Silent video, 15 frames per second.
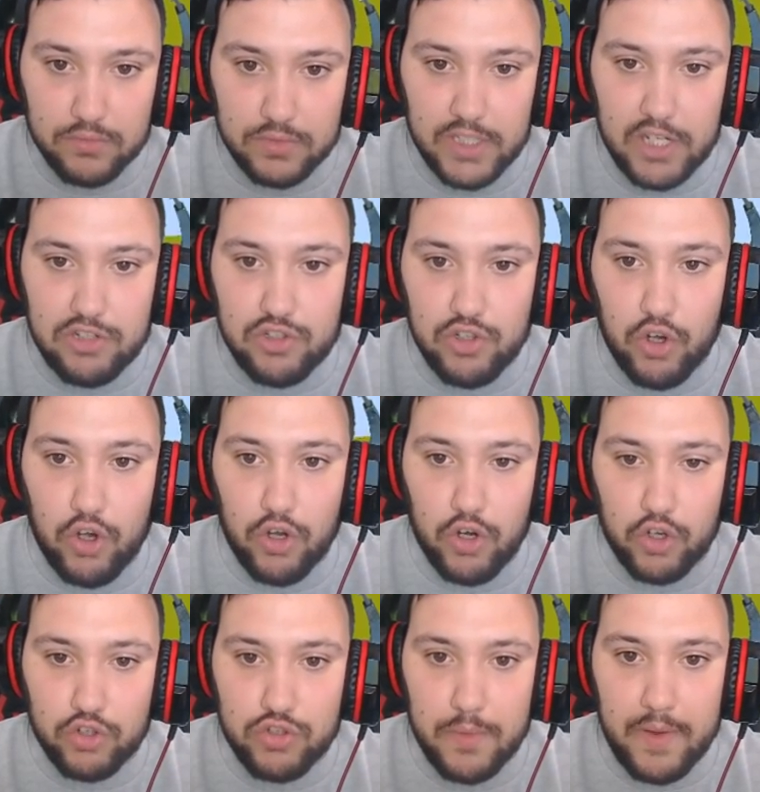Y esto
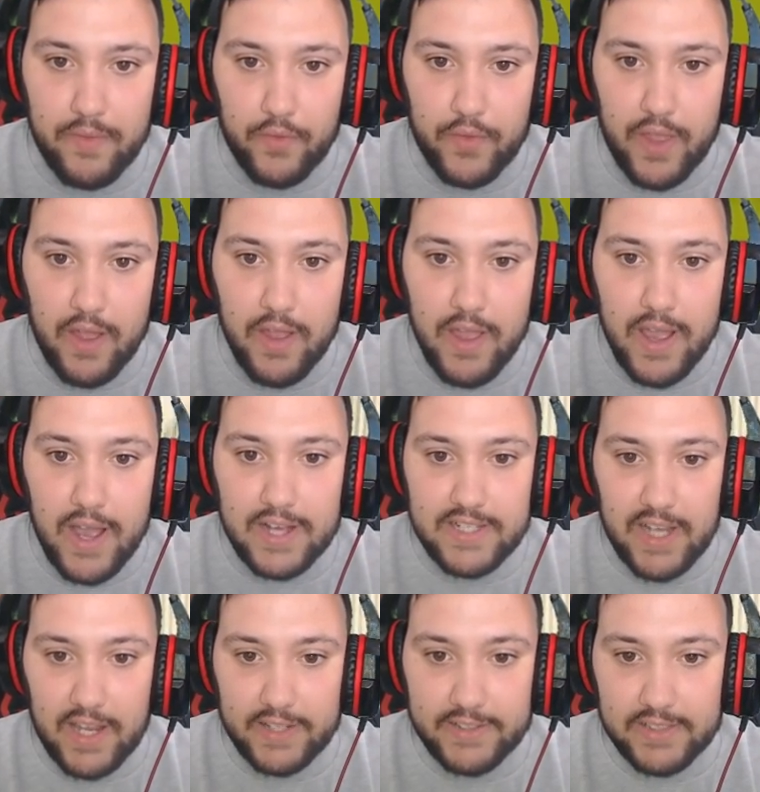lo estoy viendo ya. Así
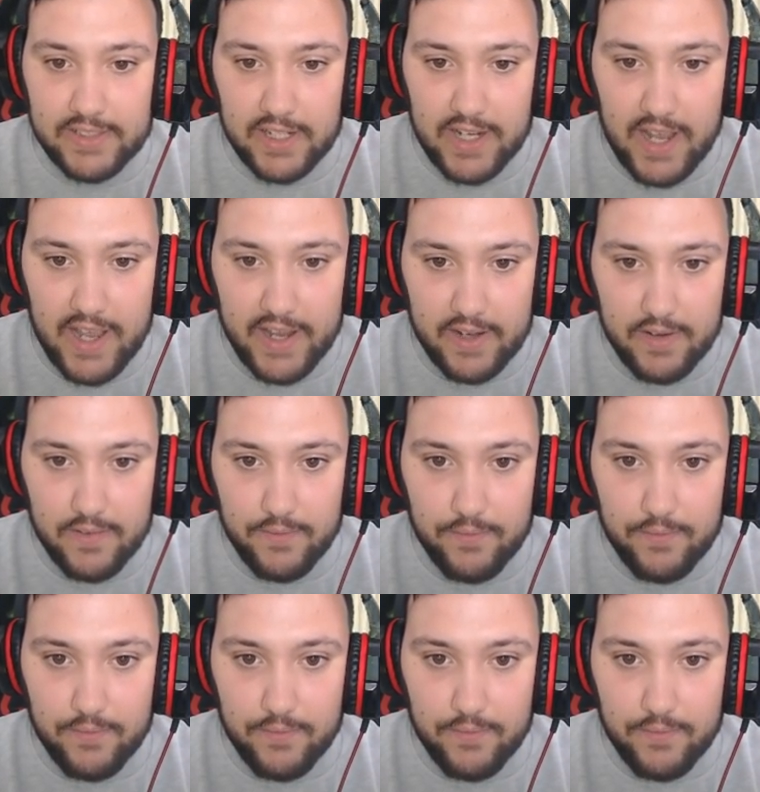que hay que intentar caer